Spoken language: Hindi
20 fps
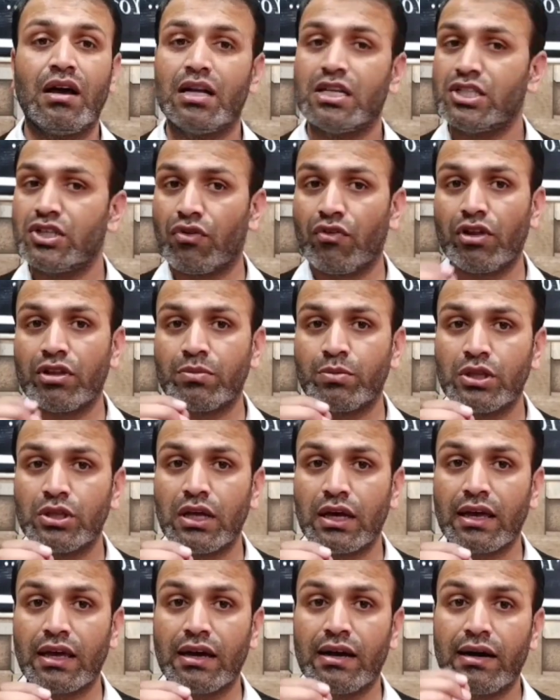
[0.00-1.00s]
ज्वलंत
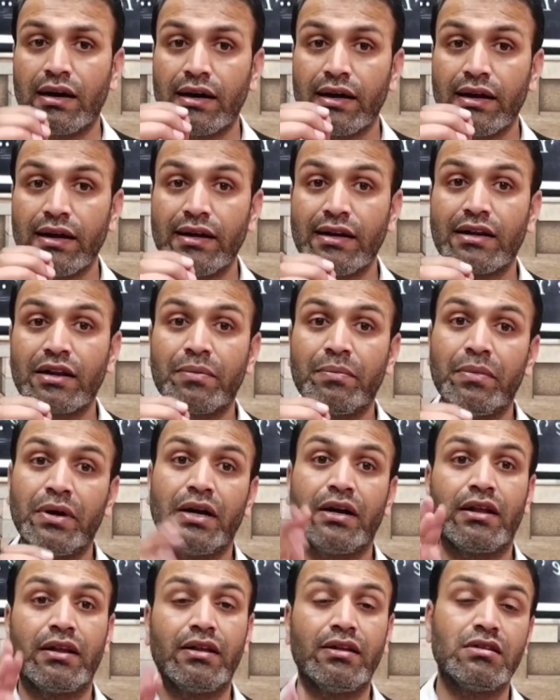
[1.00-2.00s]
मुद्दा क्या इंट्रीम
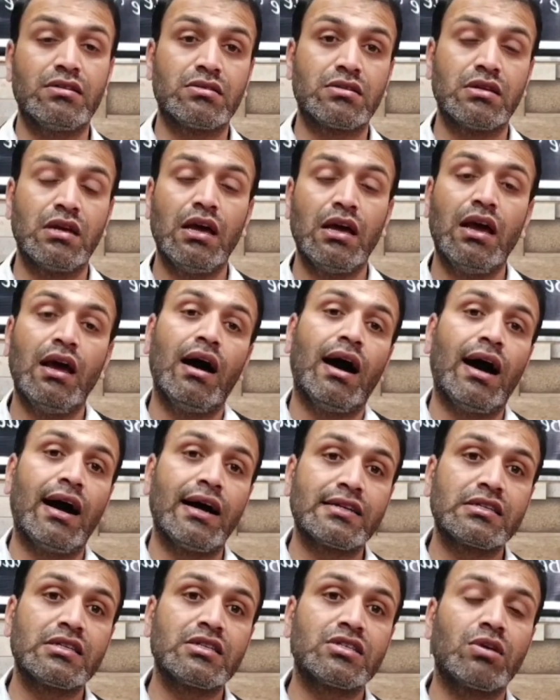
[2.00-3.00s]
मेंटेनेंस
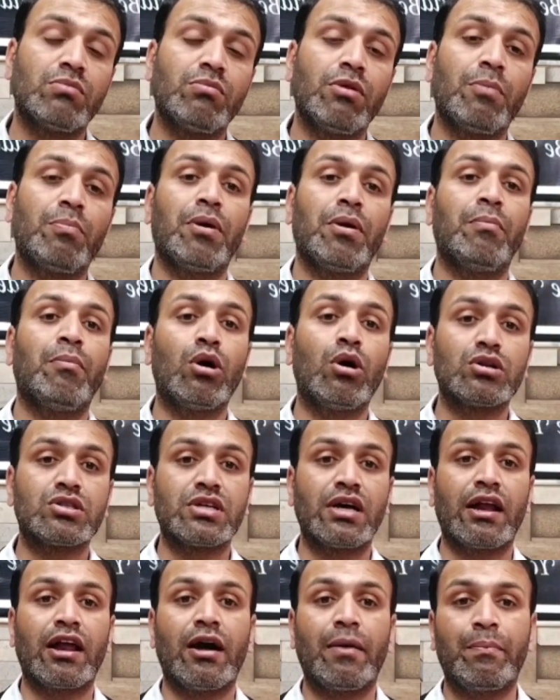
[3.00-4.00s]
आज के समय पे बहुत
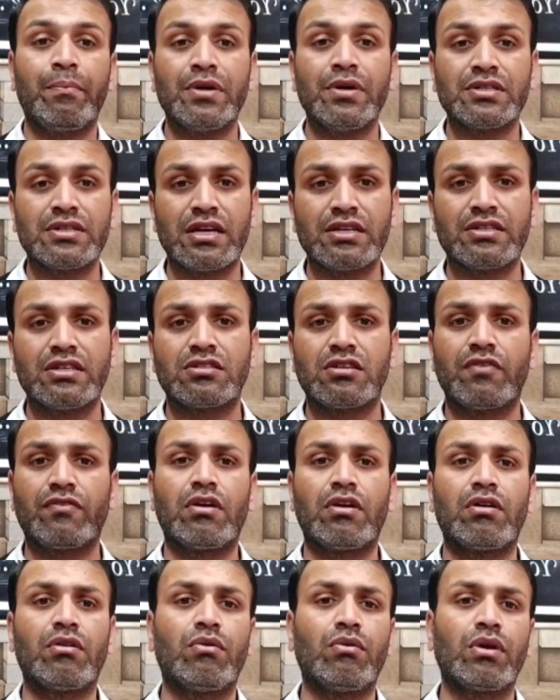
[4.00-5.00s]
सारे आप में से ऐसे
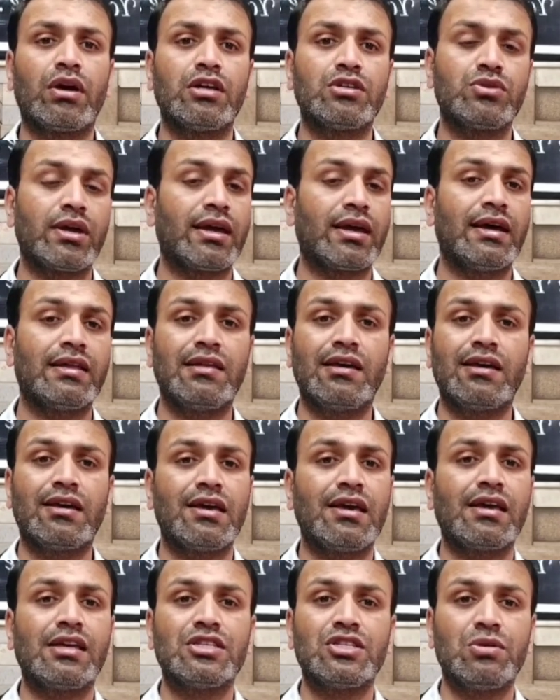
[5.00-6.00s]
सफरर होंगे जो ये कहते हैं
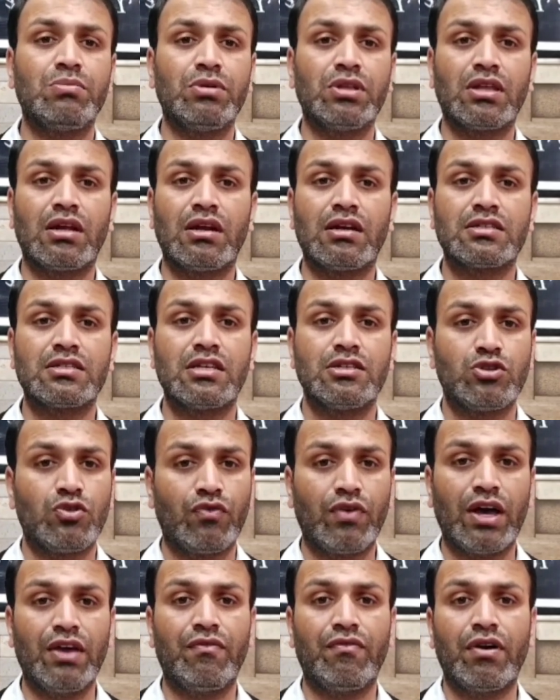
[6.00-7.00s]
कि किसी भी तरह से जो
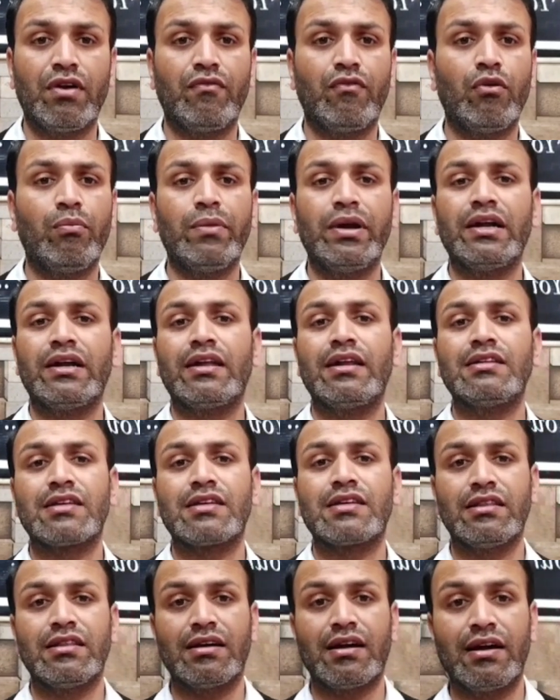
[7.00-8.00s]
वाइफ है वो मेंटेनेंस
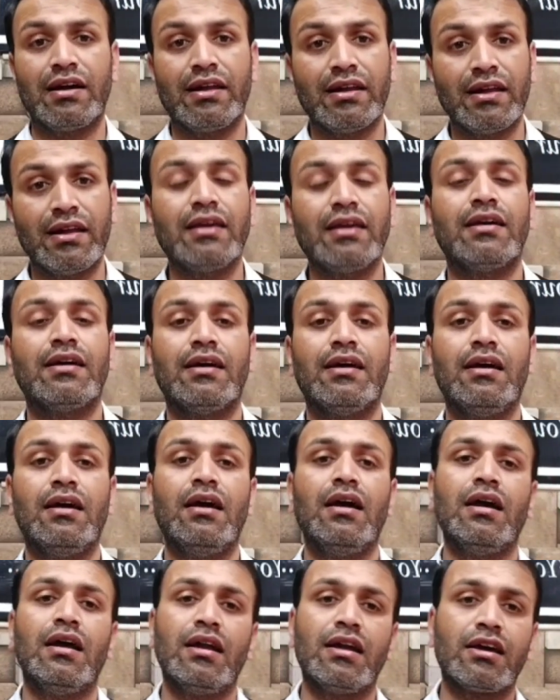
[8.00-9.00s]
की अधिकारी नहीं है
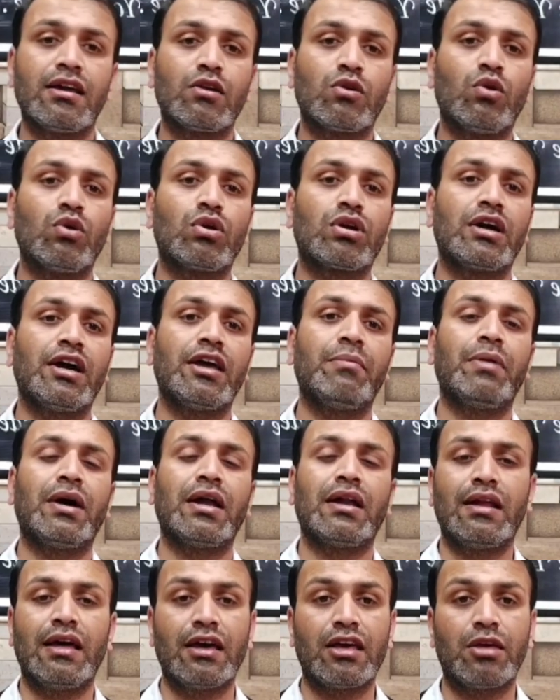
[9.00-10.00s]
लेकिन कोर्ट का ये
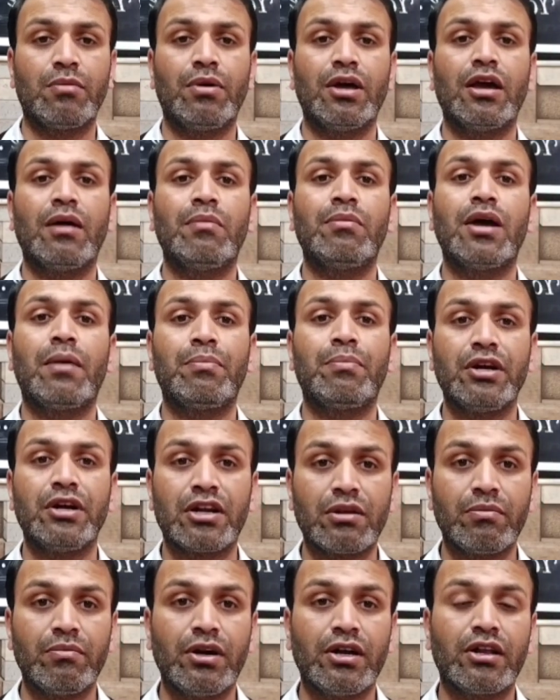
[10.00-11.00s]
मानना है कि भाई अभी आप
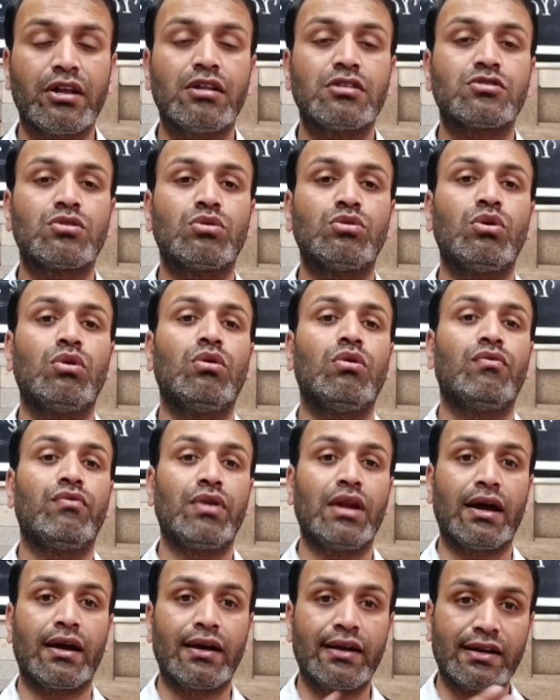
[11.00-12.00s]
इंट्री मेंटेनेंस तो दो
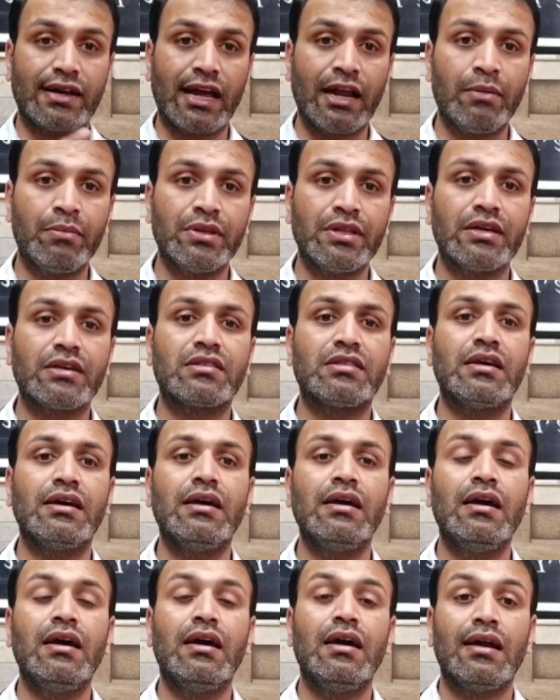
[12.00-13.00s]
फिर आगे ट्रायल में देखते हैं
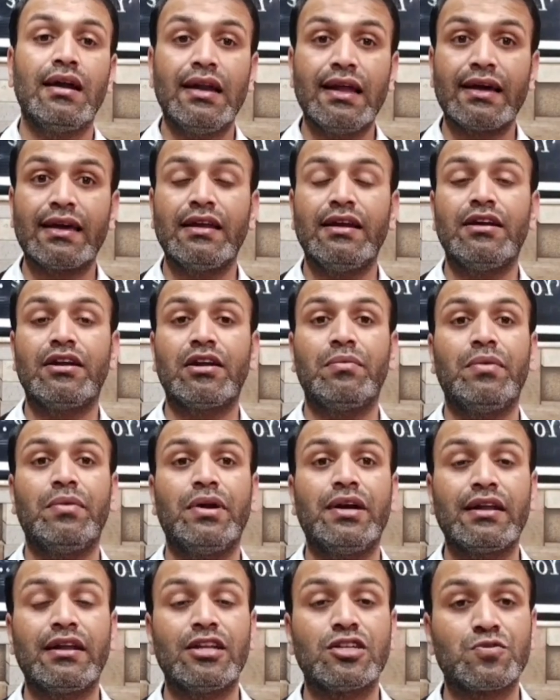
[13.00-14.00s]
लेकिन इंट्री
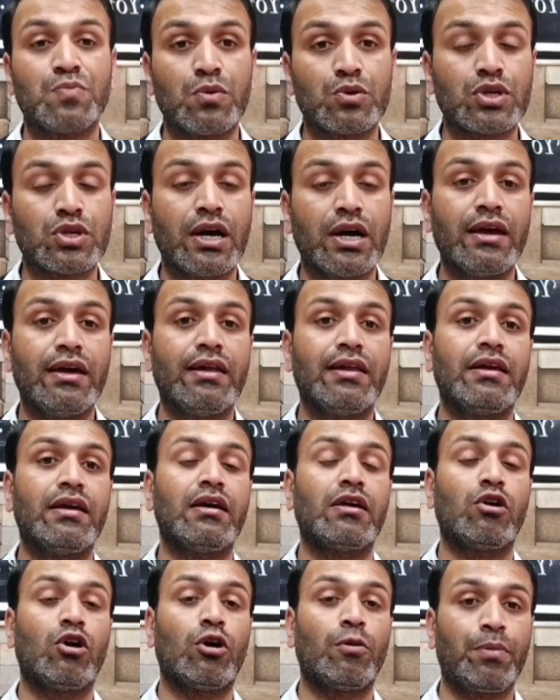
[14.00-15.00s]
मेंटेनेंस पर उसका
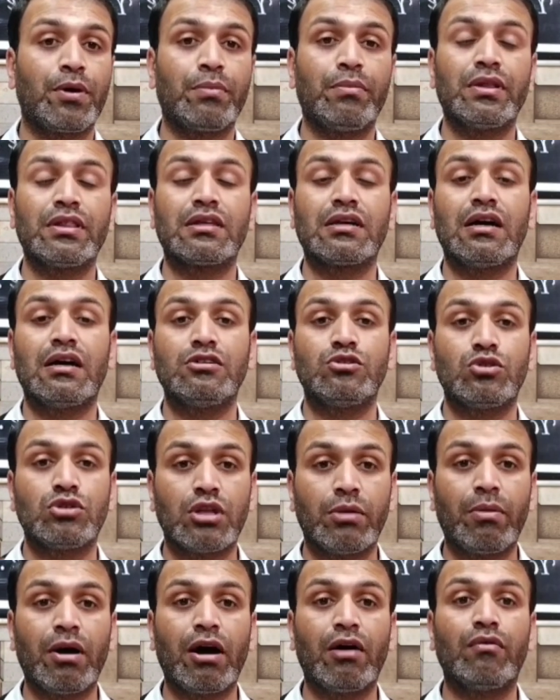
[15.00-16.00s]
एरियर और पर का जो
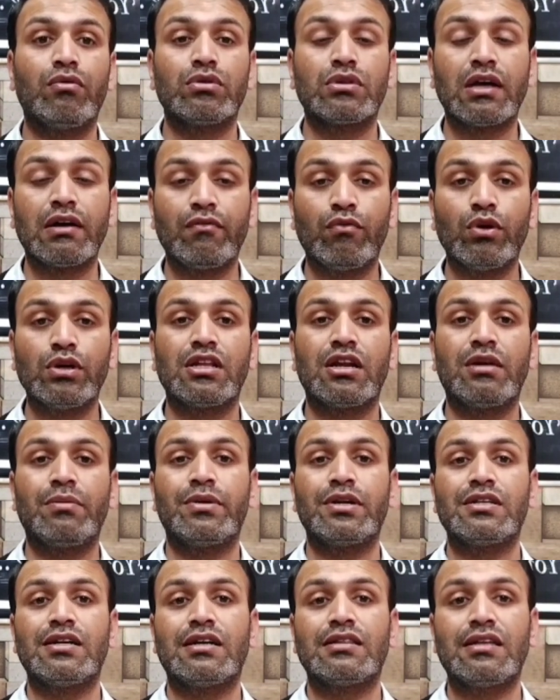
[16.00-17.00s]
दबाव होता है वो इतना
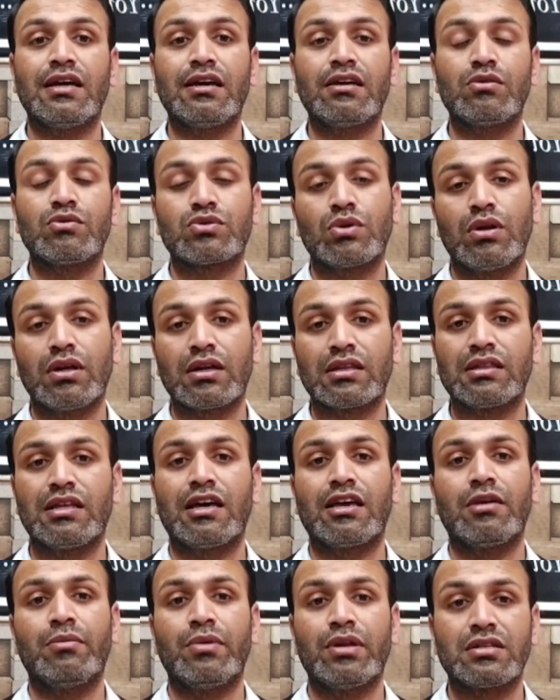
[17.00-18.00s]
बढ़ जाता है कि उसको लगता है
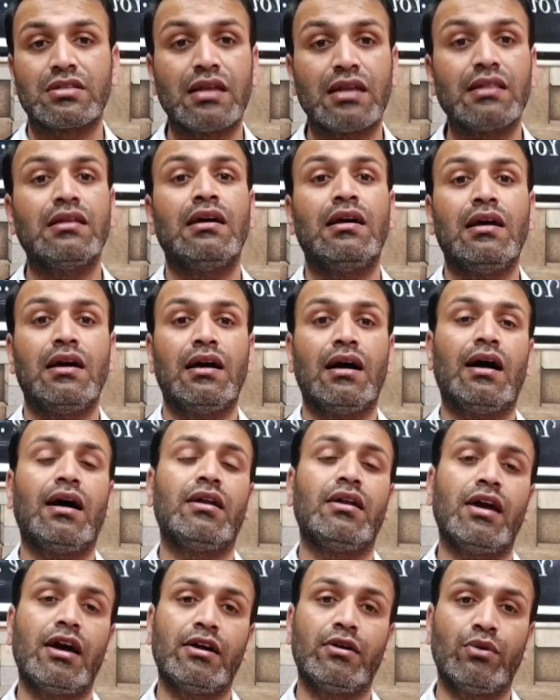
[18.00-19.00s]
कि मेरे साथ
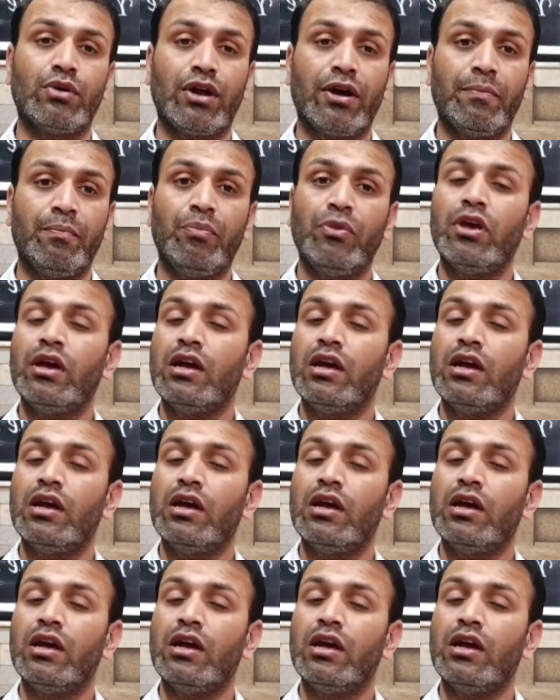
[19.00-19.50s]
अन्याय हो रहा है